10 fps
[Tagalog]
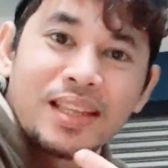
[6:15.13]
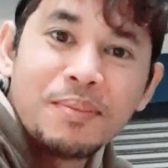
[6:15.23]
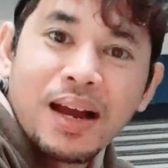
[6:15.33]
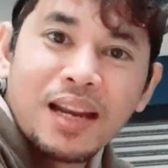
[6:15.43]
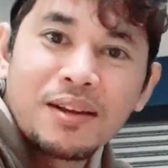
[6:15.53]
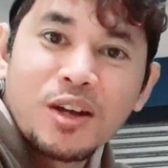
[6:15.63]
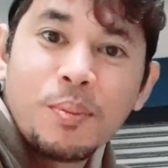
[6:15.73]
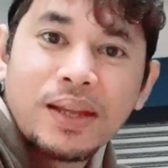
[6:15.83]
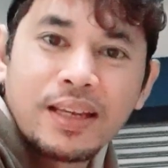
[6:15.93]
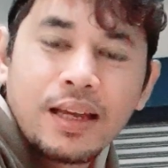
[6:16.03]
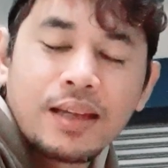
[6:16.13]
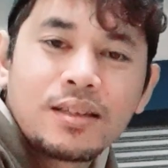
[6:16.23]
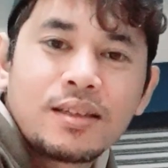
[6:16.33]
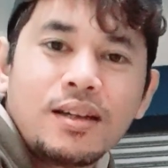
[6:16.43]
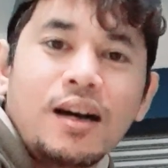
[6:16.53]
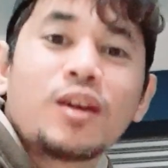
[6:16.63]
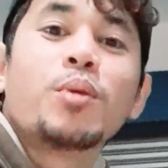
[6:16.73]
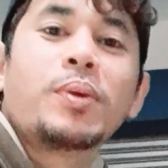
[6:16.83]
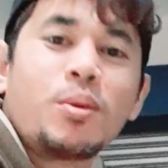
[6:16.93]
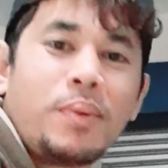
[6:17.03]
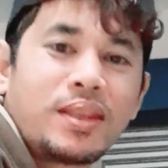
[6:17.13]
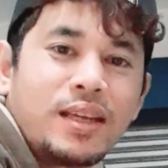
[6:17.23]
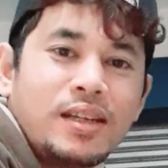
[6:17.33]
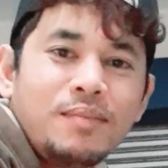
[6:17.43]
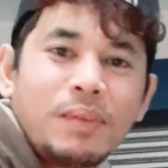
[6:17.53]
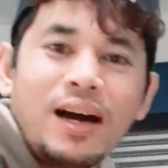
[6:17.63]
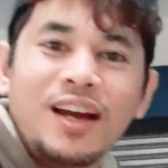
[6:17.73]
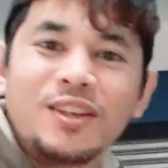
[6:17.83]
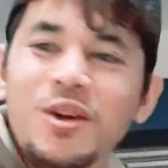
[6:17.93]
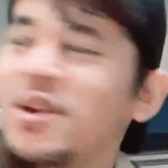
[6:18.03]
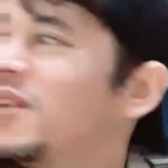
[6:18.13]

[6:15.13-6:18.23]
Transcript: hindi magaling kumanta yan? Ang lupit kumanta niyan, mga idol,